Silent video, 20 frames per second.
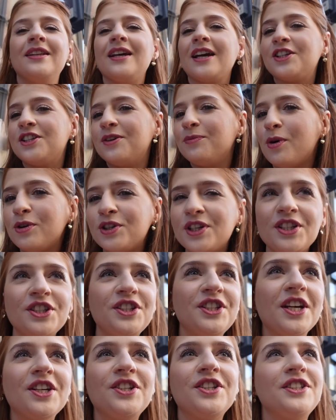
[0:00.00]
Także może
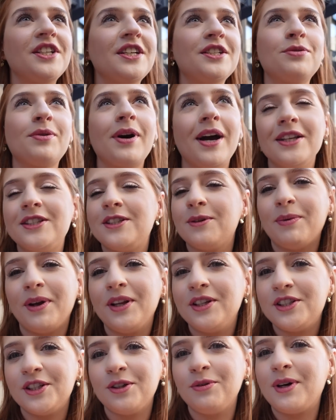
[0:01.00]
dzisiejszy dzień, słuchajcie,
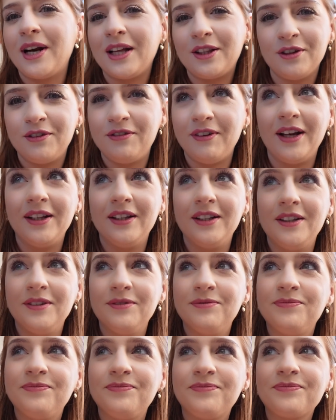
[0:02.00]
będzie uratowany.
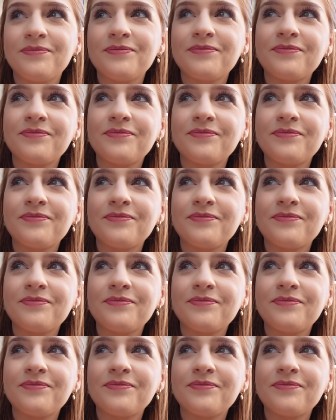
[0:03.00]
Może.